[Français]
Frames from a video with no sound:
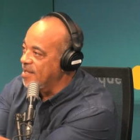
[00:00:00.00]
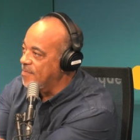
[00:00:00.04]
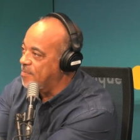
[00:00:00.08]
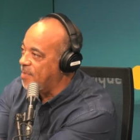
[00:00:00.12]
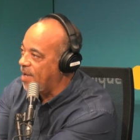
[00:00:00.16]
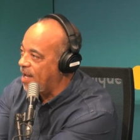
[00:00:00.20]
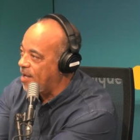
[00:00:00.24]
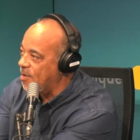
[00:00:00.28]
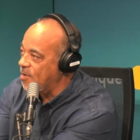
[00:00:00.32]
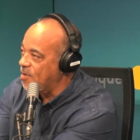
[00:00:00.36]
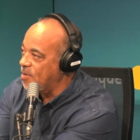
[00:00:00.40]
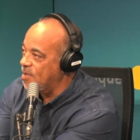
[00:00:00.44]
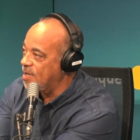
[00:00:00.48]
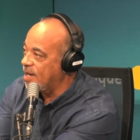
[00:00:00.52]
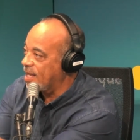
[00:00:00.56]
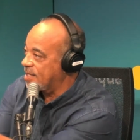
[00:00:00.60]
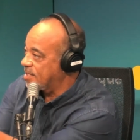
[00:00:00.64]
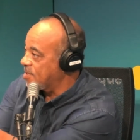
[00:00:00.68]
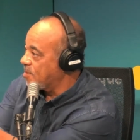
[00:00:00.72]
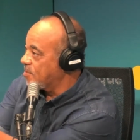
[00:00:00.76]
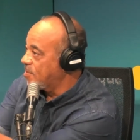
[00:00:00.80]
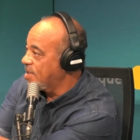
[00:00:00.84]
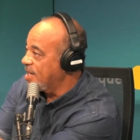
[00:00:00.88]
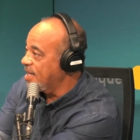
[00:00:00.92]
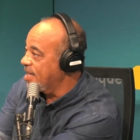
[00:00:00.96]
par
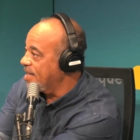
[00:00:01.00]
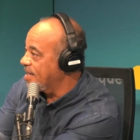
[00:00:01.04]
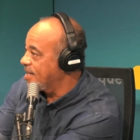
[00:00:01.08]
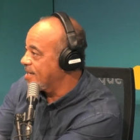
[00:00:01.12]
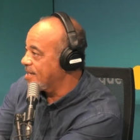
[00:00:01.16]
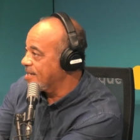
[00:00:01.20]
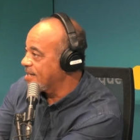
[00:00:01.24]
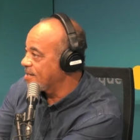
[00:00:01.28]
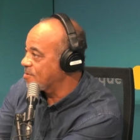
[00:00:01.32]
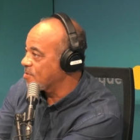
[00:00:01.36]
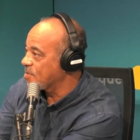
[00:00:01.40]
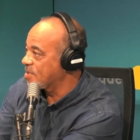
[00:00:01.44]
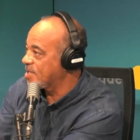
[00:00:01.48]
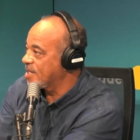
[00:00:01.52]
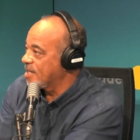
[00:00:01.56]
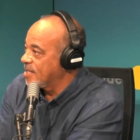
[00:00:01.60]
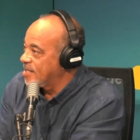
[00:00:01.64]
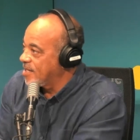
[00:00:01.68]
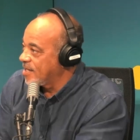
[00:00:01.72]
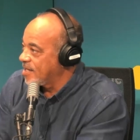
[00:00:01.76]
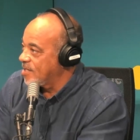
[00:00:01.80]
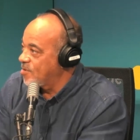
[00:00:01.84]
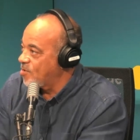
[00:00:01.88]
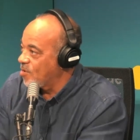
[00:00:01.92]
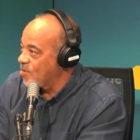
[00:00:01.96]
l'Assemblée et les
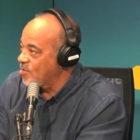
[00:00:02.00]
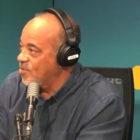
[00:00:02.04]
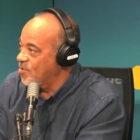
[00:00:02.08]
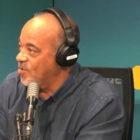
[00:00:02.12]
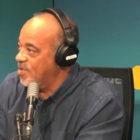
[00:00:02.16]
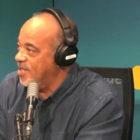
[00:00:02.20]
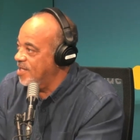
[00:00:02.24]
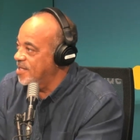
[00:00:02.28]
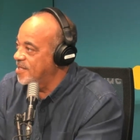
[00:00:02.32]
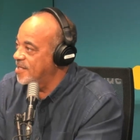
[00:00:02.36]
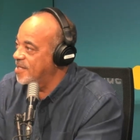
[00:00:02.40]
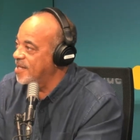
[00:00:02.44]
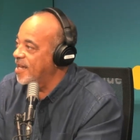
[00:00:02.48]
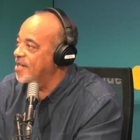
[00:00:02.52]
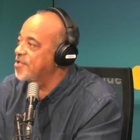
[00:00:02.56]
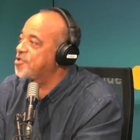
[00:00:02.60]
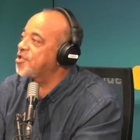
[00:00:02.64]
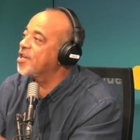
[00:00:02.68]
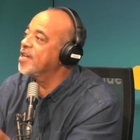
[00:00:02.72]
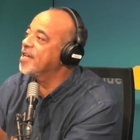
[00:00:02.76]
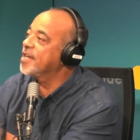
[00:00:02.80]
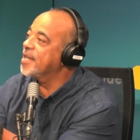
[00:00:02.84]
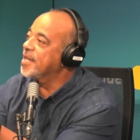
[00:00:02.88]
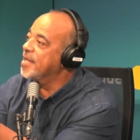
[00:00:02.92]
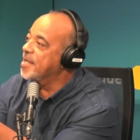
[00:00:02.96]
conseillers territoriaux qui y
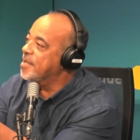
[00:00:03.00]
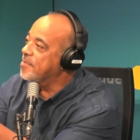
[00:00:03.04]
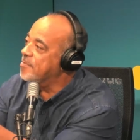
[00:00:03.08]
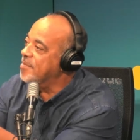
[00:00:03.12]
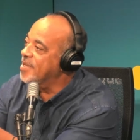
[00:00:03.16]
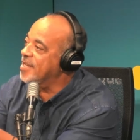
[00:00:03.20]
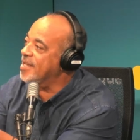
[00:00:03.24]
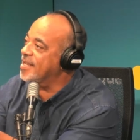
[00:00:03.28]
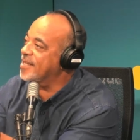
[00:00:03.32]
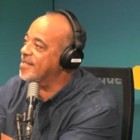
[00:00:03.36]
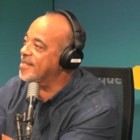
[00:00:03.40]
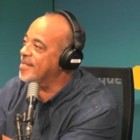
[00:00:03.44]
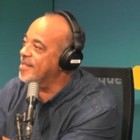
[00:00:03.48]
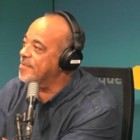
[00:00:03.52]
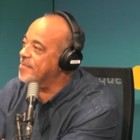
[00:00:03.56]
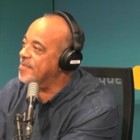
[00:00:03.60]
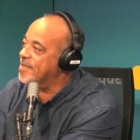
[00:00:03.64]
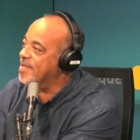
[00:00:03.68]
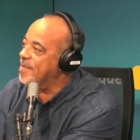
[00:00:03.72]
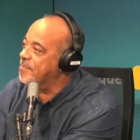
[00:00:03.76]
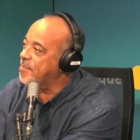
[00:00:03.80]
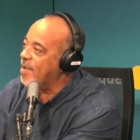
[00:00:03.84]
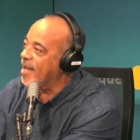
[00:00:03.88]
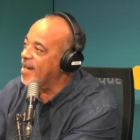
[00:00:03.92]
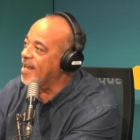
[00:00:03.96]
siègent, mais c'est
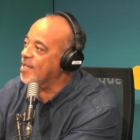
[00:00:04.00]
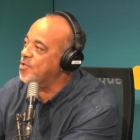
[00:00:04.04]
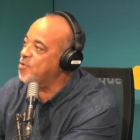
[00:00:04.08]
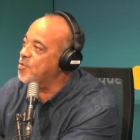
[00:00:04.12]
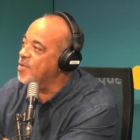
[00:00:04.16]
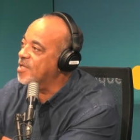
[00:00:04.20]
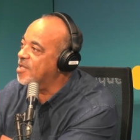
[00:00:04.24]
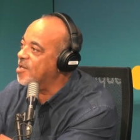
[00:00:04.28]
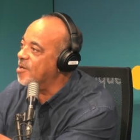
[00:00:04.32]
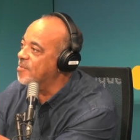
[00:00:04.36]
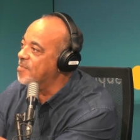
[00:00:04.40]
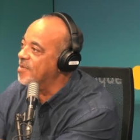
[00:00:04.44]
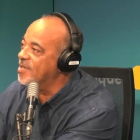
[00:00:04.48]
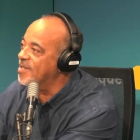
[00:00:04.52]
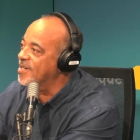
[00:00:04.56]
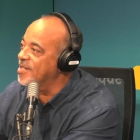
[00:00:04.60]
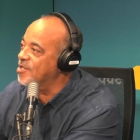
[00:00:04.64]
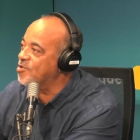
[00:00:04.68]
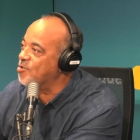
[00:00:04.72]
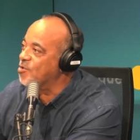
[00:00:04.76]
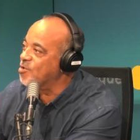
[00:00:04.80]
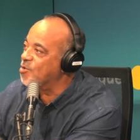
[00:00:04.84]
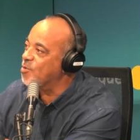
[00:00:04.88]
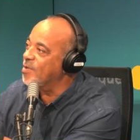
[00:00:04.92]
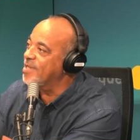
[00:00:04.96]
par la suite comment
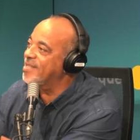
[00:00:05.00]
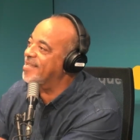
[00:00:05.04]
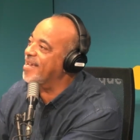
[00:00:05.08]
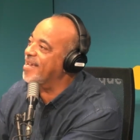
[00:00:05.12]
les choses ont été